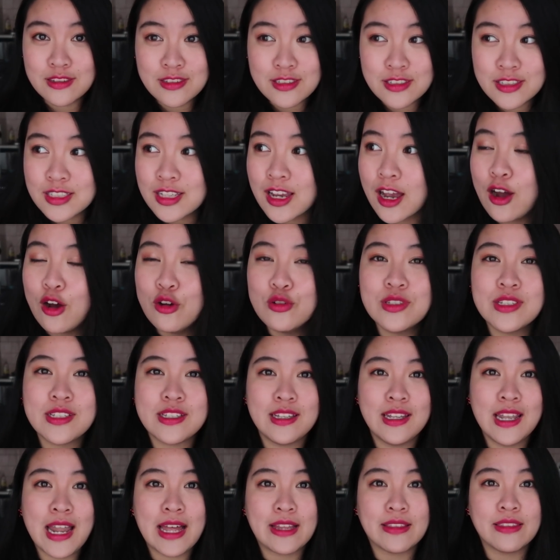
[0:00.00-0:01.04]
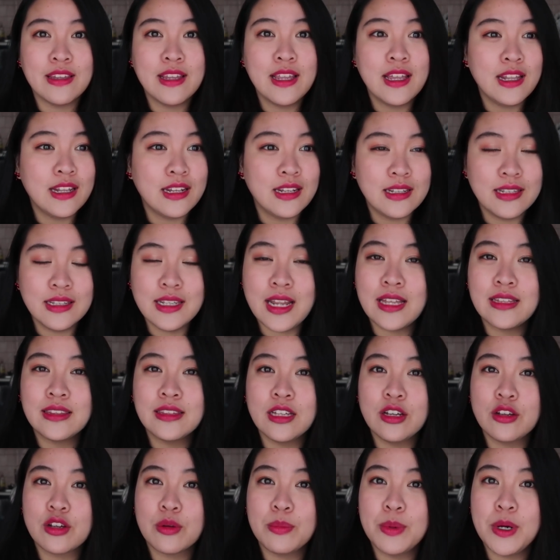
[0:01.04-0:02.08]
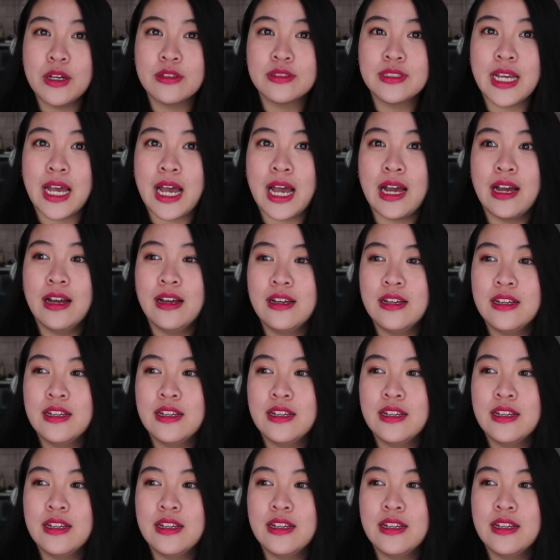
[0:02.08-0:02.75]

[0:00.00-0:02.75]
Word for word: 超级烂，烂到一个爆炸。